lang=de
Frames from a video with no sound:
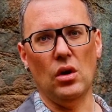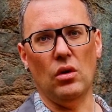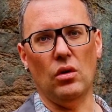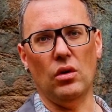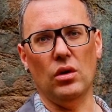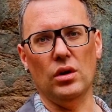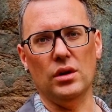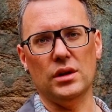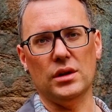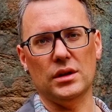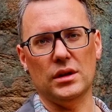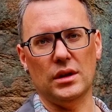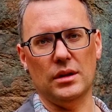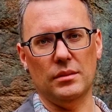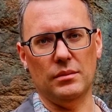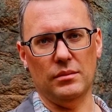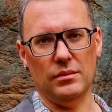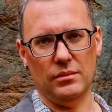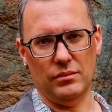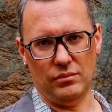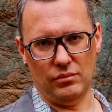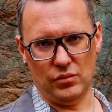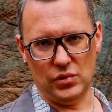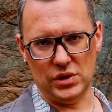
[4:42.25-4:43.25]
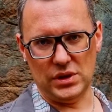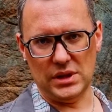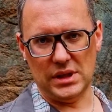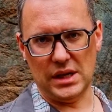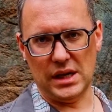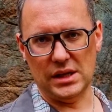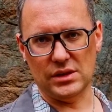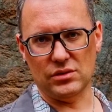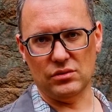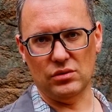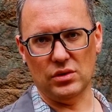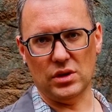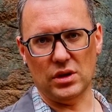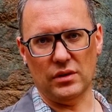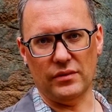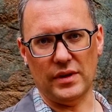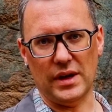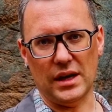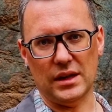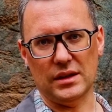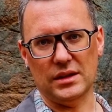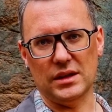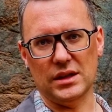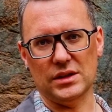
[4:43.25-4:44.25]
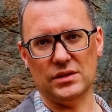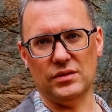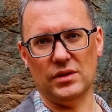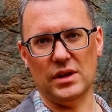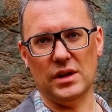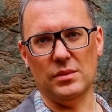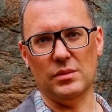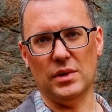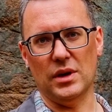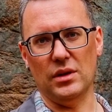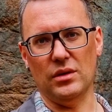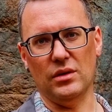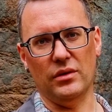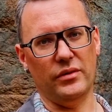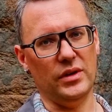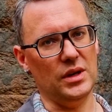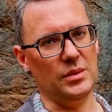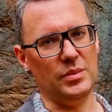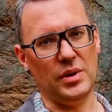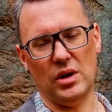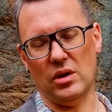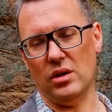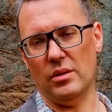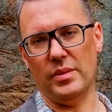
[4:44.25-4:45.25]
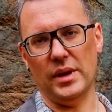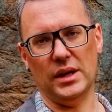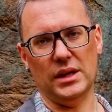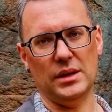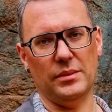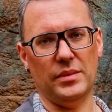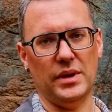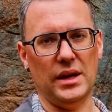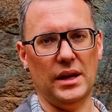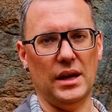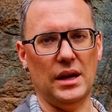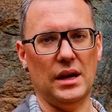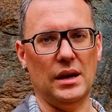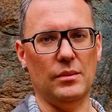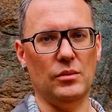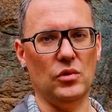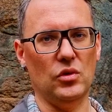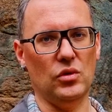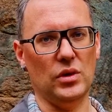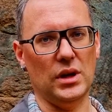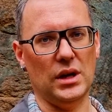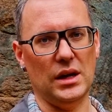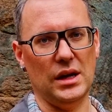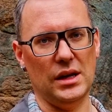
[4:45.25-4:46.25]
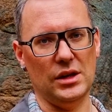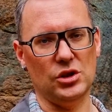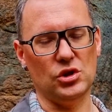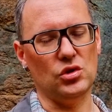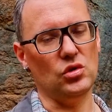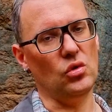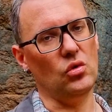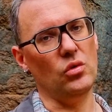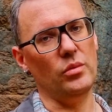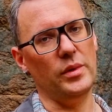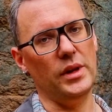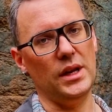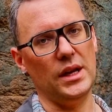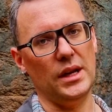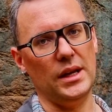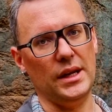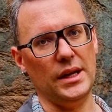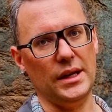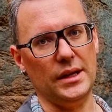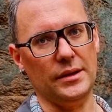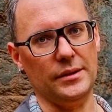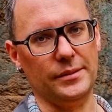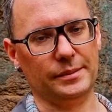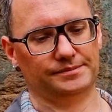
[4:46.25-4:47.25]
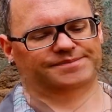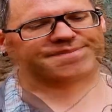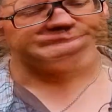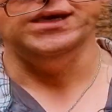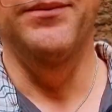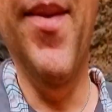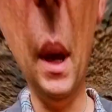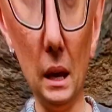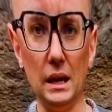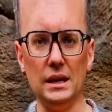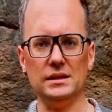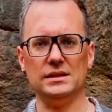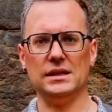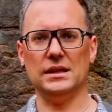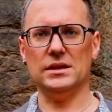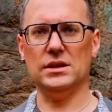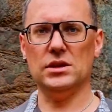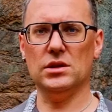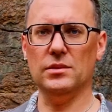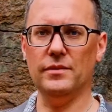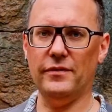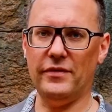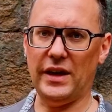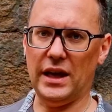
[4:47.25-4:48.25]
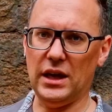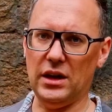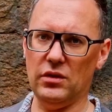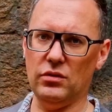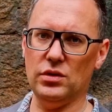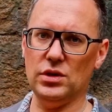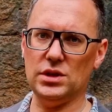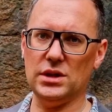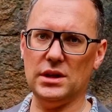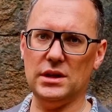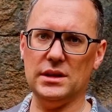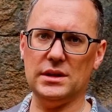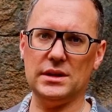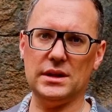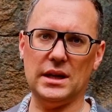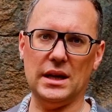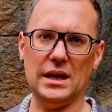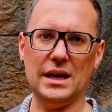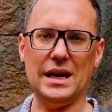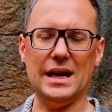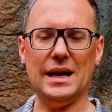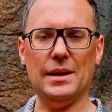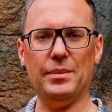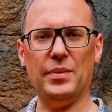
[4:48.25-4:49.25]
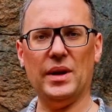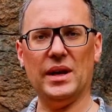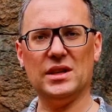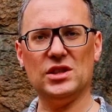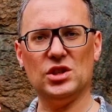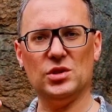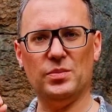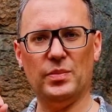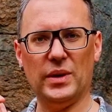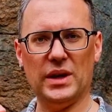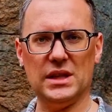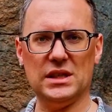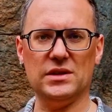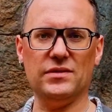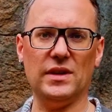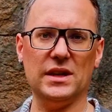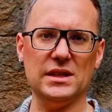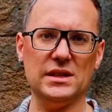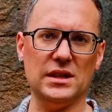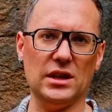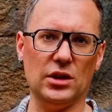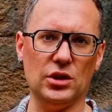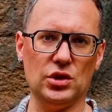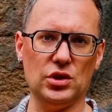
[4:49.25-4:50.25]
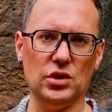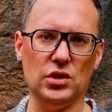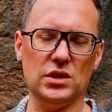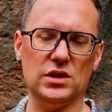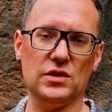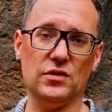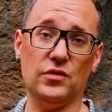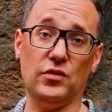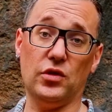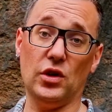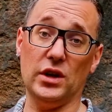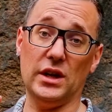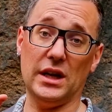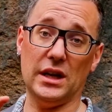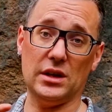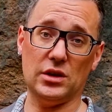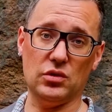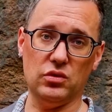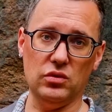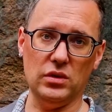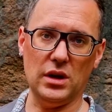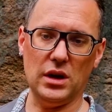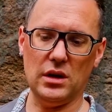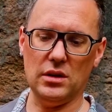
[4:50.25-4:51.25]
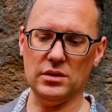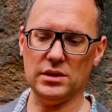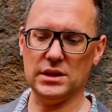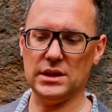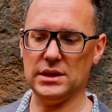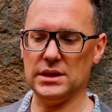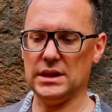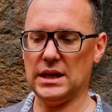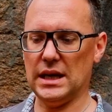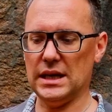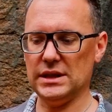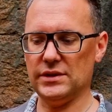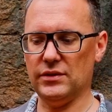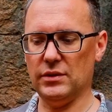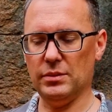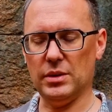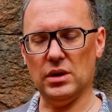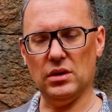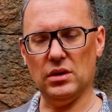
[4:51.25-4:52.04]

und ähm, müssen also nur darauf achten, dass wir immer irgendwie eine Powerbank dabei haben oder halt Strom in der Nähe. Im Gegensatz zum Vanquish ist der Apex Spritzwasser geschützt von Natur aus. Das heißt, wir